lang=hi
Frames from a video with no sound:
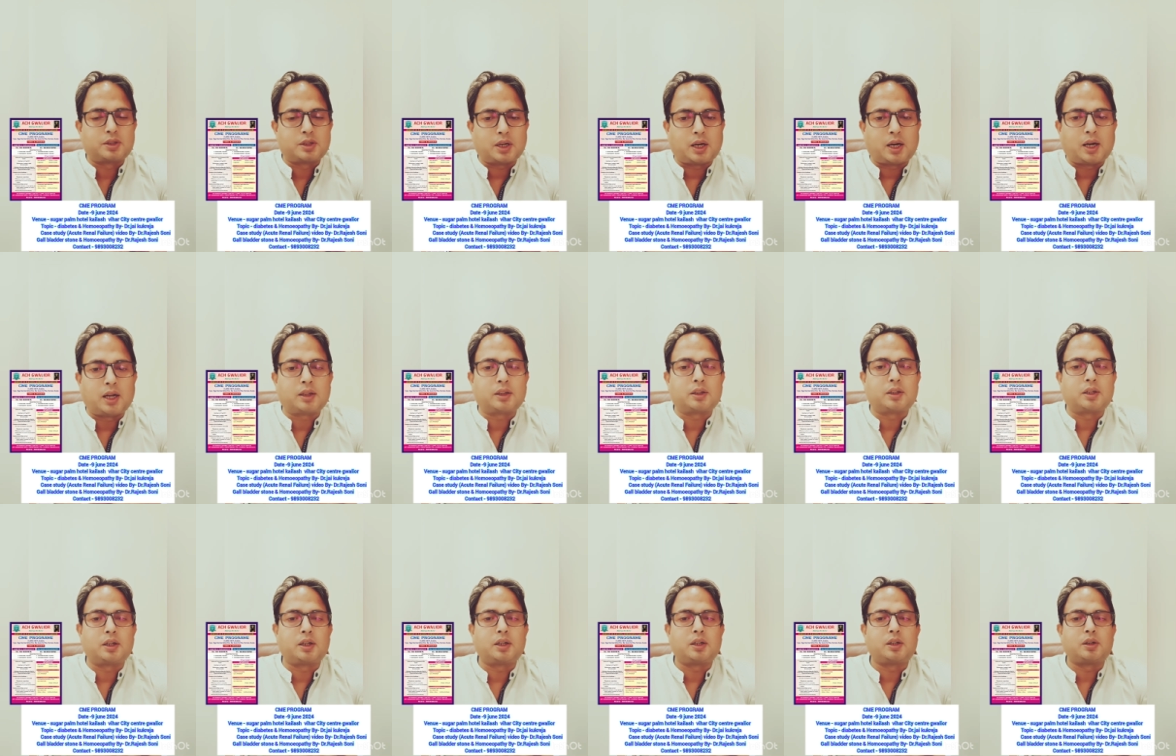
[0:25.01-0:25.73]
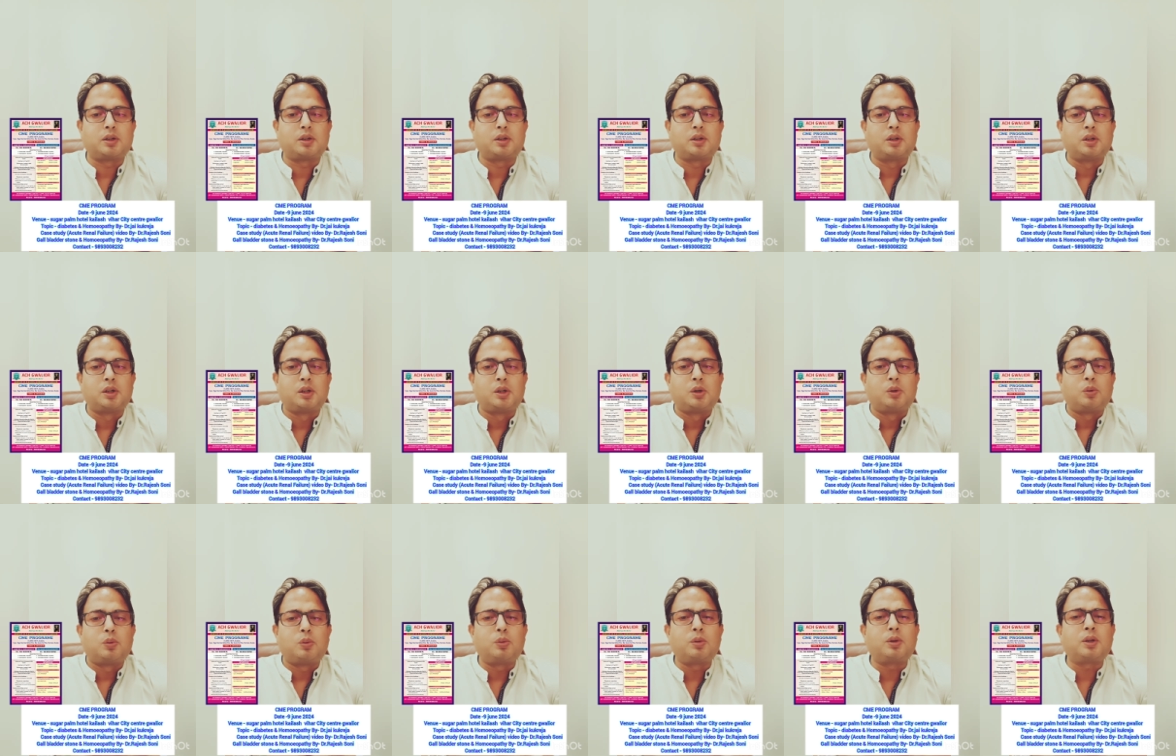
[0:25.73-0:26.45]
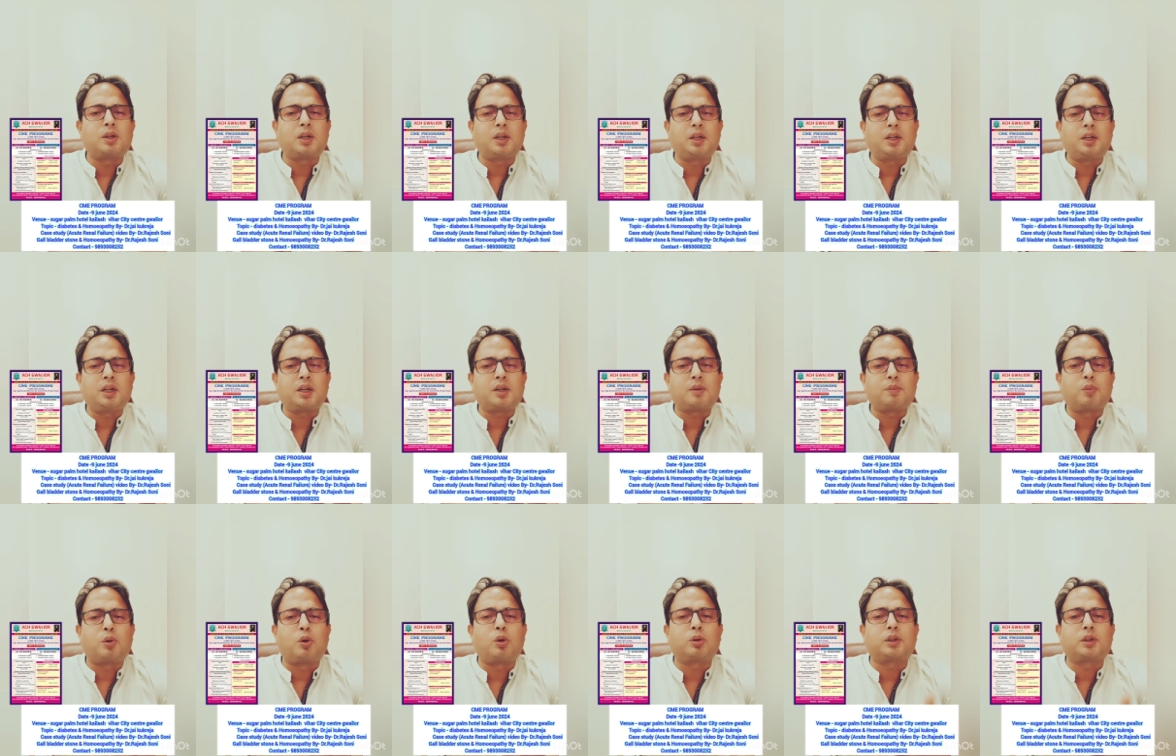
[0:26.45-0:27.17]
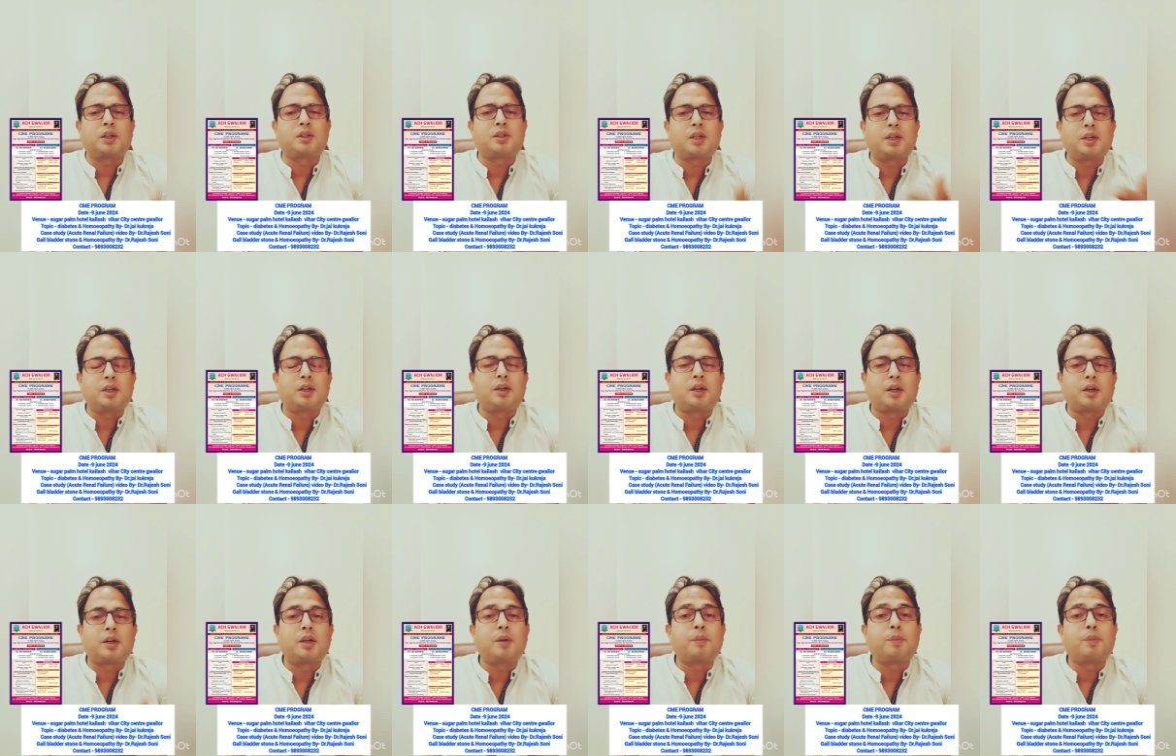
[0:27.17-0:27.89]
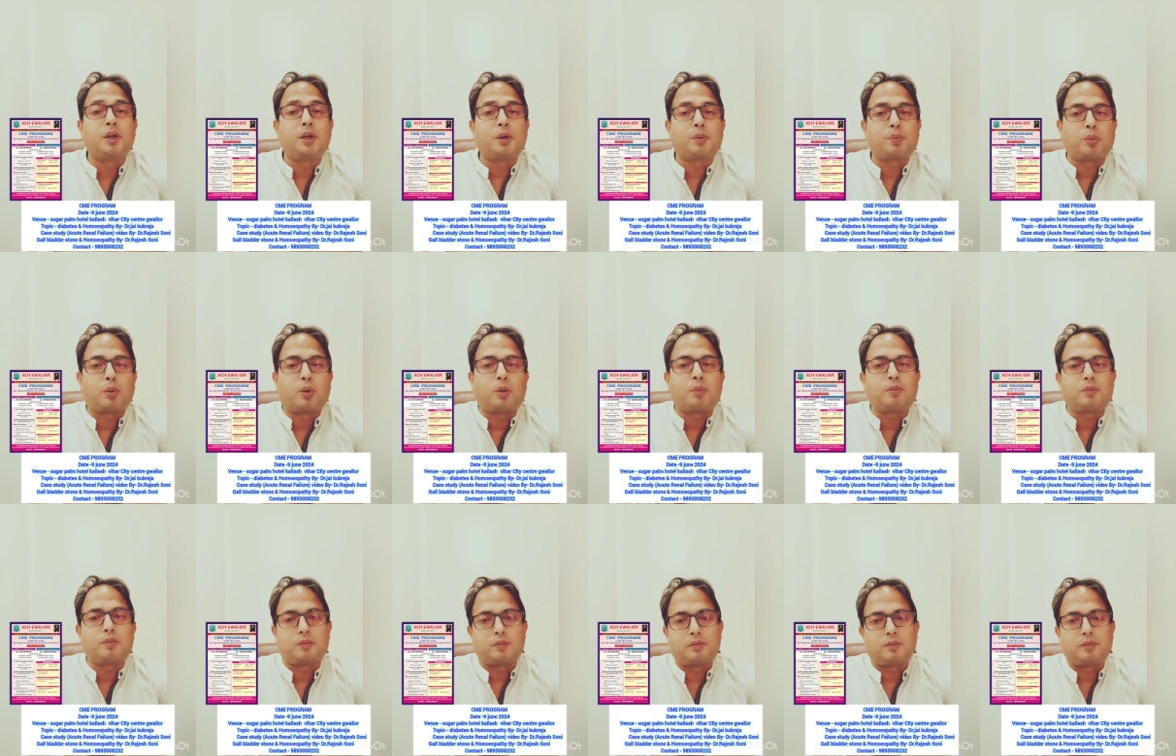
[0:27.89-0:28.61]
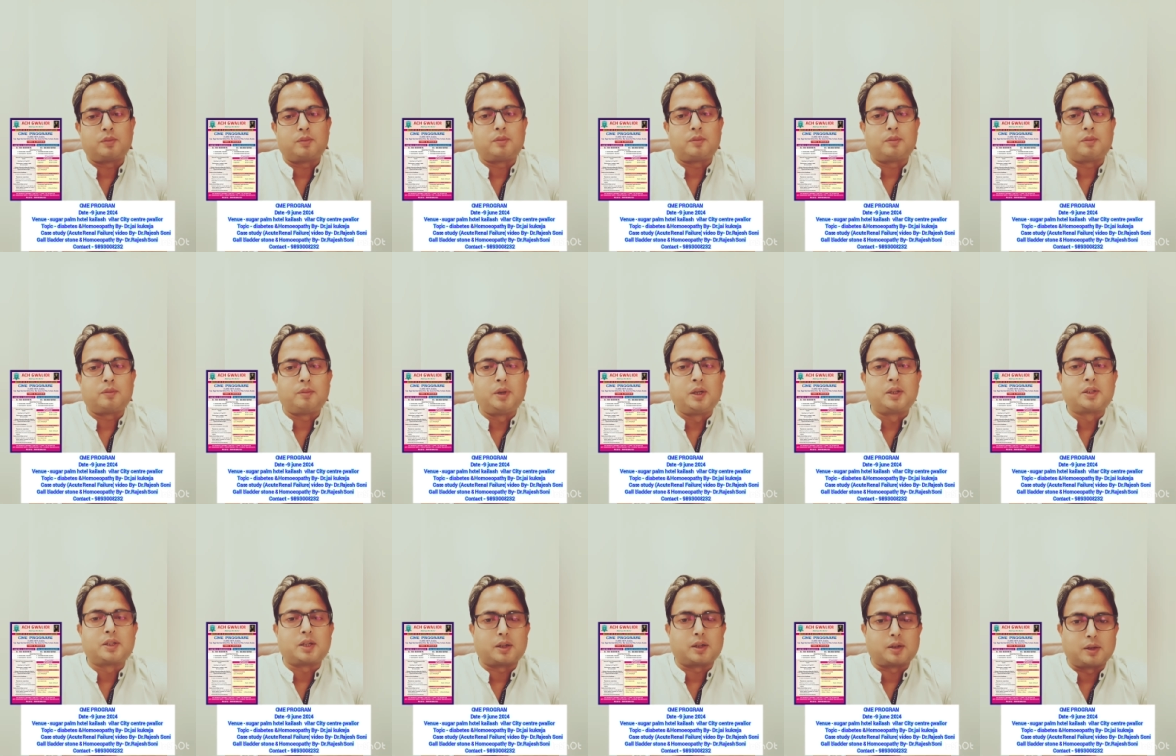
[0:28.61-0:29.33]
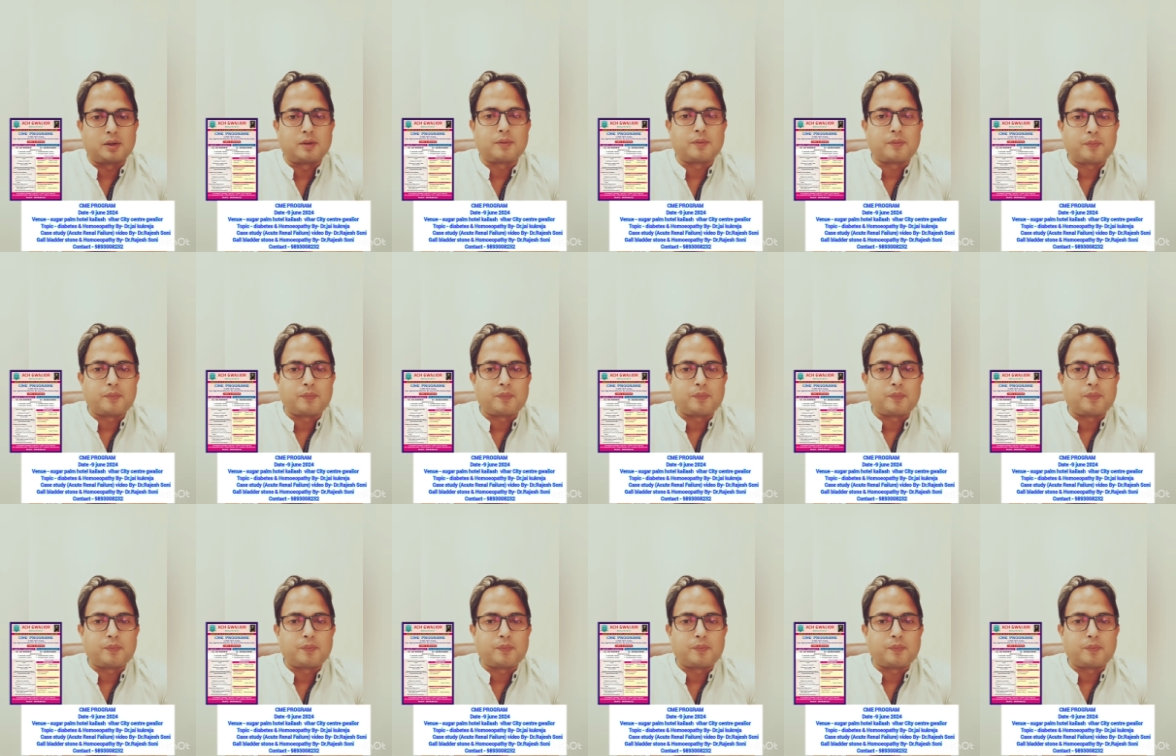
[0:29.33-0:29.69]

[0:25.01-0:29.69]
छात्र हैं उनके लिए एक बहुत अच्छा एक लर्निंग प्लेटफॉर्म मिल सके